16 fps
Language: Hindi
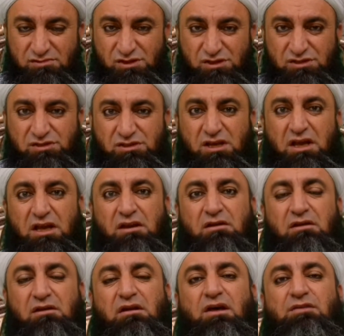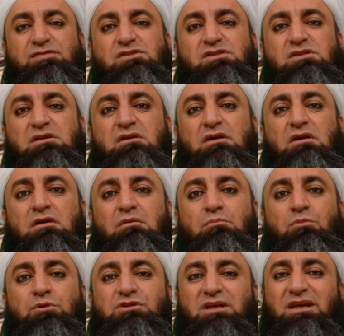जिससे नफ्स
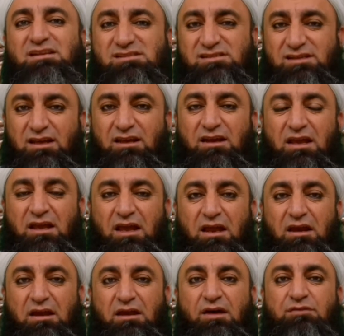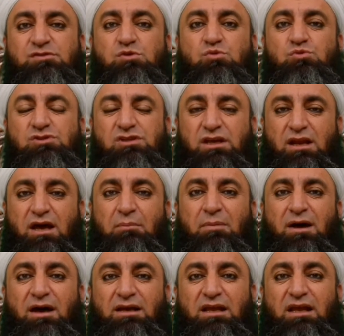मुतनज़ रहे नफ्स उसे ना
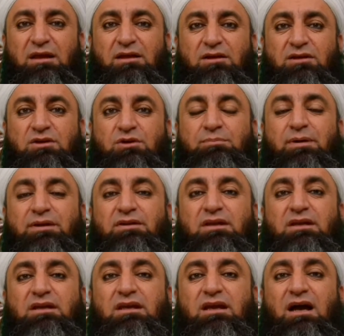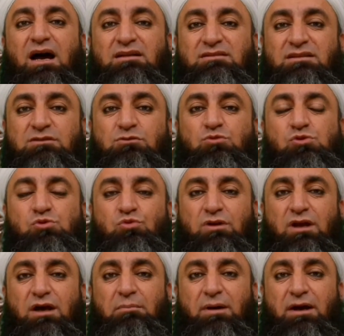माने कोई बंदी की आदत उसको
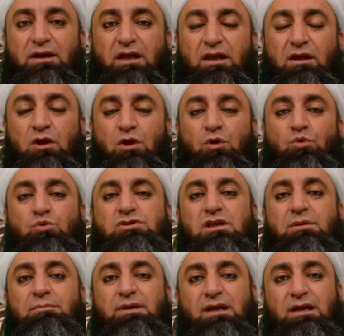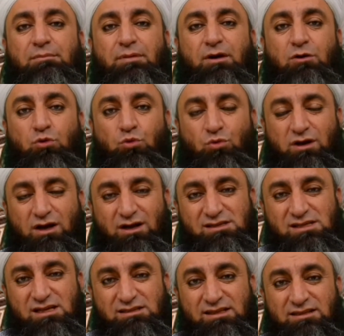ना माने उसे भी एक मकरू कहा
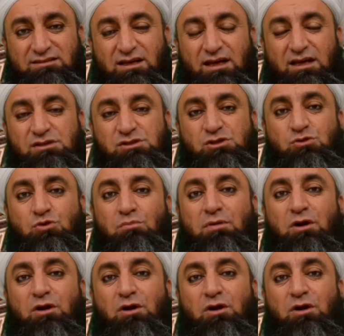जा सकता है जिसको